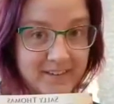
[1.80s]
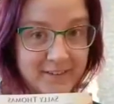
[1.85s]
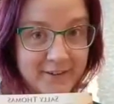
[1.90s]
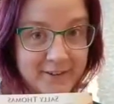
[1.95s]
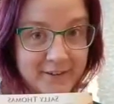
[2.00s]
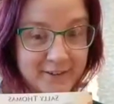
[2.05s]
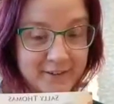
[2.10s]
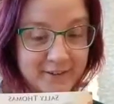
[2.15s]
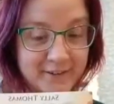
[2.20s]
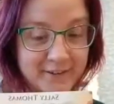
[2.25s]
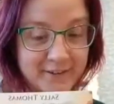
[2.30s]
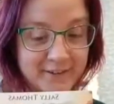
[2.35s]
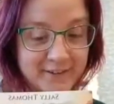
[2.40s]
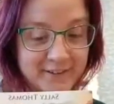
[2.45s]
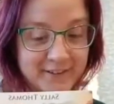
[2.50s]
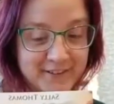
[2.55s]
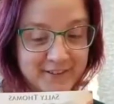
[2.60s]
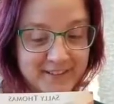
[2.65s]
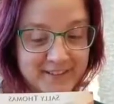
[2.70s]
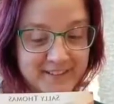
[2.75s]

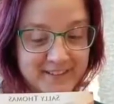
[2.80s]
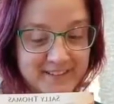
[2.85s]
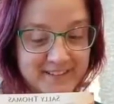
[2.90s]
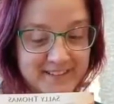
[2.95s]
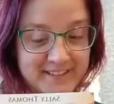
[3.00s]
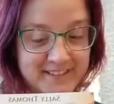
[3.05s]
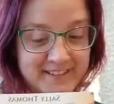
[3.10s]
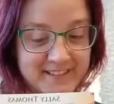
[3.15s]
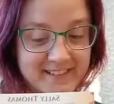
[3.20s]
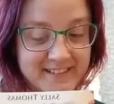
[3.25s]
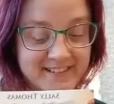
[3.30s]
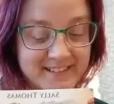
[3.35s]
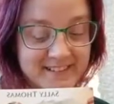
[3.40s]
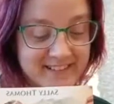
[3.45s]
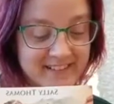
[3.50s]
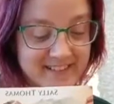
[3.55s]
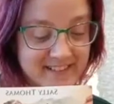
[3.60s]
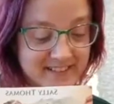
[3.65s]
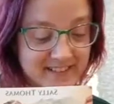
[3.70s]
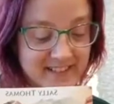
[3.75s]
Und
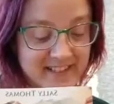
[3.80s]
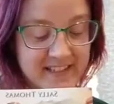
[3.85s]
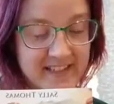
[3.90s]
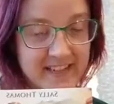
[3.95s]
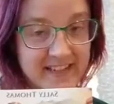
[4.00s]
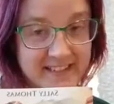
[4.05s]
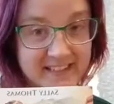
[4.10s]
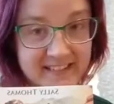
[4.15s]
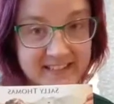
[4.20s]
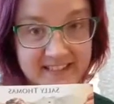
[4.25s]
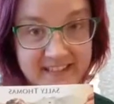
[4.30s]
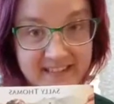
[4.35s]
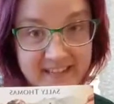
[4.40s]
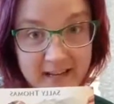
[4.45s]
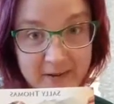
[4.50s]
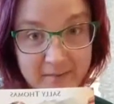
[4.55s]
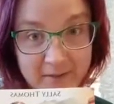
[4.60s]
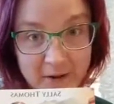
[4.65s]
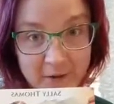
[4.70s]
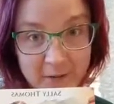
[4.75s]
das erste hieß
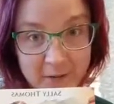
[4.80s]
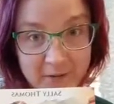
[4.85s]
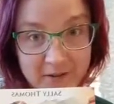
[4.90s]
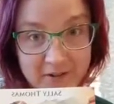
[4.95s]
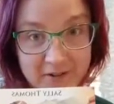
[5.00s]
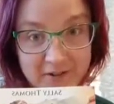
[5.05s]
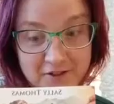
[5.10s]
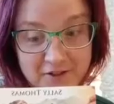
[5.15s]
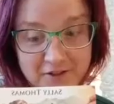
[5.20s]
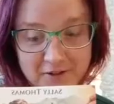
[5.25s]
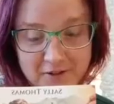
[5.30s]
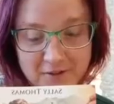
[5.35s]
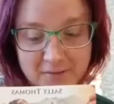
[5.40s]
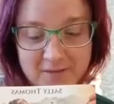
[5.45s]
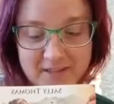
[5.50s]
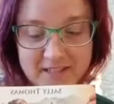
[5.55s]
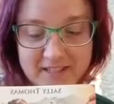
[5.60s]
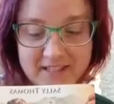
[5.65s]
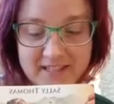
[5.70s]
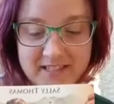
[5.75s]
ja im Auge des
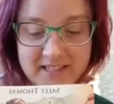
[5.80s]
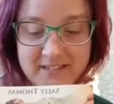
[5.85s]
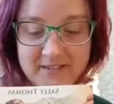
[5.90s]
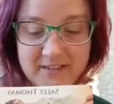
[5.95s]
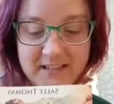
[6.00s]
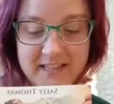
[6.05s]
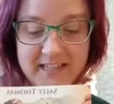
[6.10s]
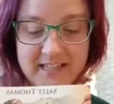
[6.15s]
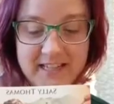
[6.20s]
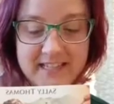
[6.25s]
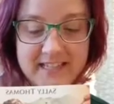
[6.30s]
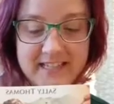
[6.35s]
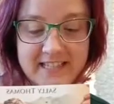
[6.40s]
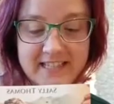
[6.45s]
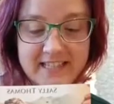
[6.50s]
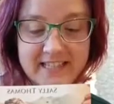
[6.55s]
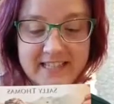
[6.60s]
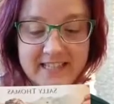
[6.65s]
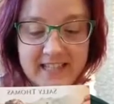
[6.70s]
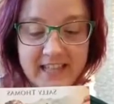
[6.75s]
Sturms, das zweite heißt
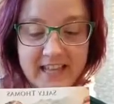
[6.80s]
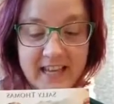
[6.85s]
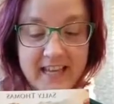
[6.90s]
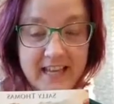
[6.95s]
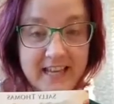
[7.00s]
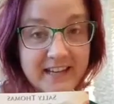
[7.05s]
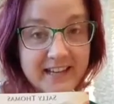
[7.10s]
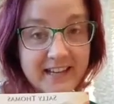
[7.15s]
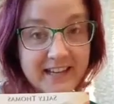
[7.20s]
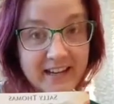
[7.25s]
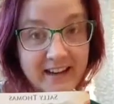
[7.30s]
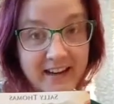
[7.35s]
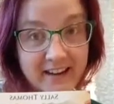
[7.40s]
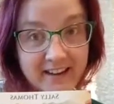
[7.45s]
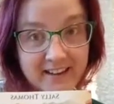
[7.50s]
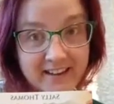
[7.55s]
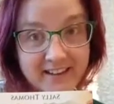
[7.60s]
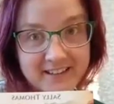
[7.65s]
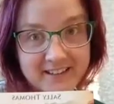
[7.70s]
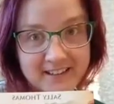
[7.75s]
jetzt nach
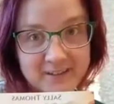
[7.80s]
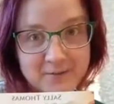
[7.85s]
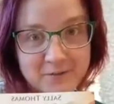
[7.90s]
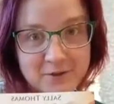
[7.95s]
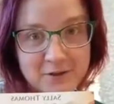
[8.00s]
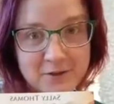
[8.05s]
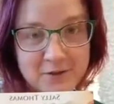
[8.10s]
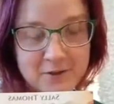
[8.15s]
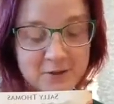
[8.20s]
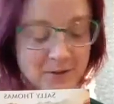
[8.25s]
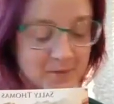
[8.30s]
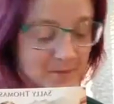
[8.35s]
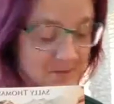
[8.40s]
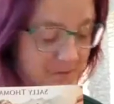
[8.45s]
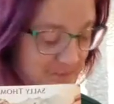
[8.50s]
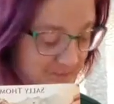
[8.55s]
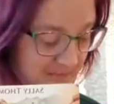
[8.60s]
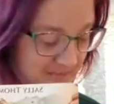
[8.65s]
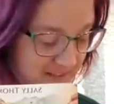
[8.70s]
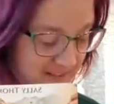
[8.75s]
dem
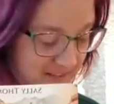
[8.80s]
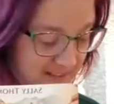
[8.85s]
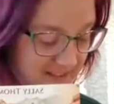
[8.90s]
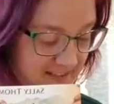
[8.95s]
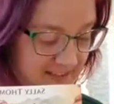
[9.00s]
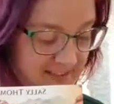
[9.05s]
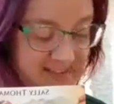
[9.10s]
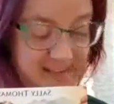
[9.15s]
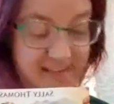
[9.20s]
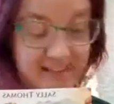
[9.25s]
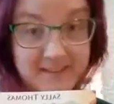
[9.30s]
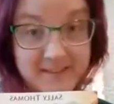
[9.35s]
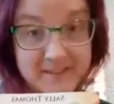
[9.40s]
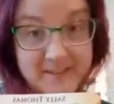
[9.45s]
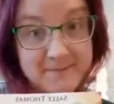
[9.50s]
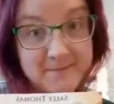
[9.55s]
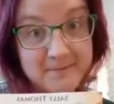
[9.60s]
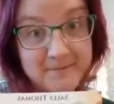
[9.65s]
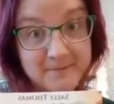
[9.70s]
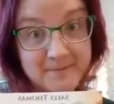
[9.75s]
Sturm.
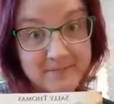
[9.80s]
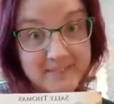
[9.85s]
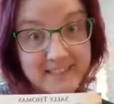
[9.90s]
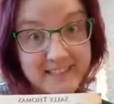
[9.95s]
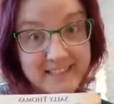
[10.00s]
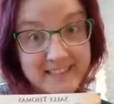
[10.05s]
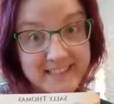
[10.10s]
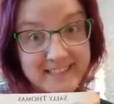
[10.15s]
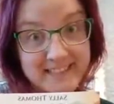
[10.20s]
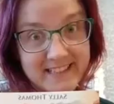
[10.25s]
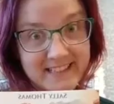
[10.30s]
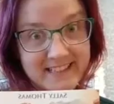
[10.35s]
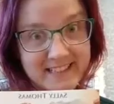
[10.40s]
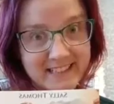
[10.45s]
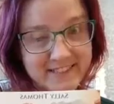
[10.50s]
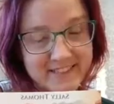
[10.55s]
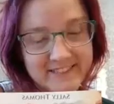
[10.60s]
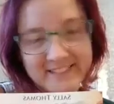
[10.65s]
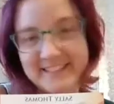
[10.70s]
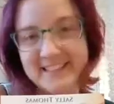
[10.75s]
Tja,
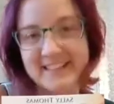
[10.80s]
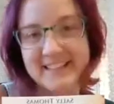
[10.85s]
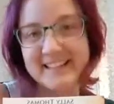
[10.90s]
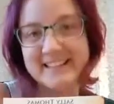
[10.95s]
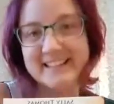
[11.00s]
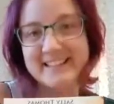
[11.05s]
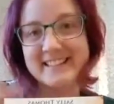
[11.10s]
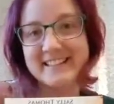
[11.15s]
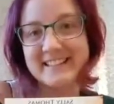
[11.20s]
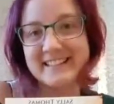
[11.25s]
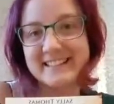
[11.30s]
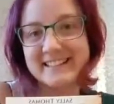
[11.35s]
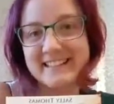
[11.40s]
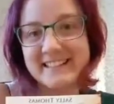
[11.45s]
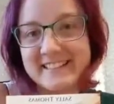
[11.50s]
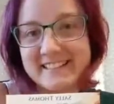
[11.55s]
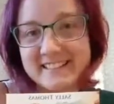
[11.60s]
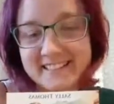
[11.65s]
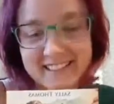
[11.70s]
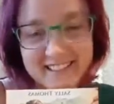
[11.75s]
wer den ersten
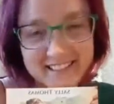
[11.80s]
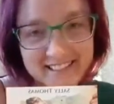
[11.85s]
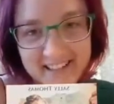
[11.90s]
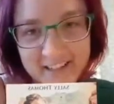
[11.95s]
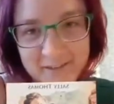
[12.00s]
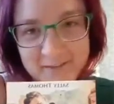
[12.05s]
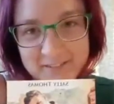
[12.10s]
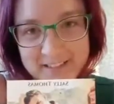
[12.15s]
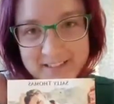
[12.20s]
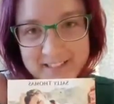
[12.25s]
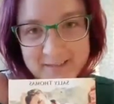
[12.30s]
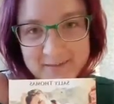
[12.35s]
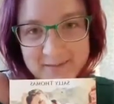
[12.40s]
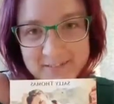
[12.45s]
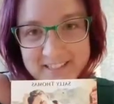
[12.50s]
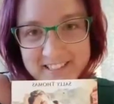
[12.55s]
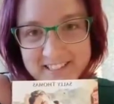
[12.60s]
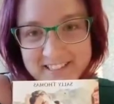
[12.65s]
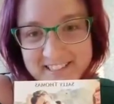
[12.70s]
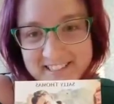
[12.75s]
gelesen hat, kann mit dem
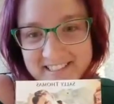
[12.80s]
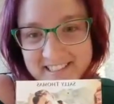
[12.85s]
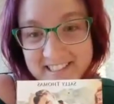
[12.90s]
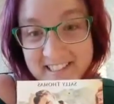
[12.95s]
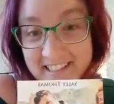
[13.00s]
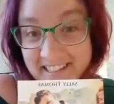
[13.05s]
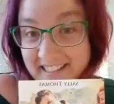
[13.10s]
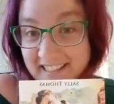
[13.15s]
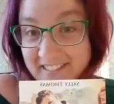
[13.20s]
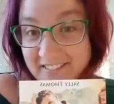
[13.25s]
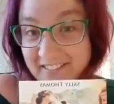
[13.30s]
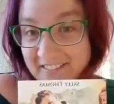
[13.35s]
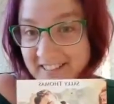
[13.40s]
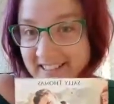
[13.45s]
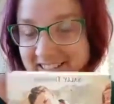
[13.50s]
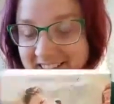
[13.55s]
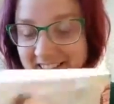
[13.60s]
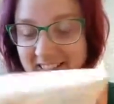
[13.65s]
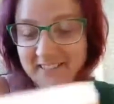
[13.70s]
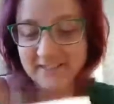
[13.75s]
Titel sicherlich
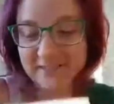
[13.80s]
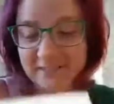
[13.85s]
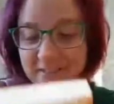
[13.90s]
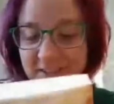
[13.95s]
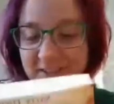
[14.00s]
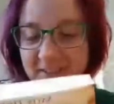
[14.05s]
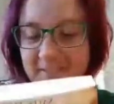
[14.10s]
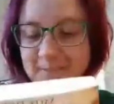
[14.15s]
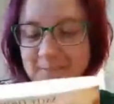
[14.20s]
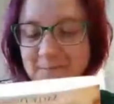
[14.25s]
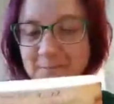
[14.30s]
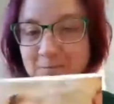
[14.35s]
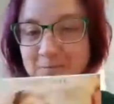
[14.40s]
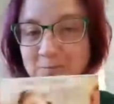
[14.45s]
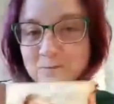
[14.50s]
was anfangen.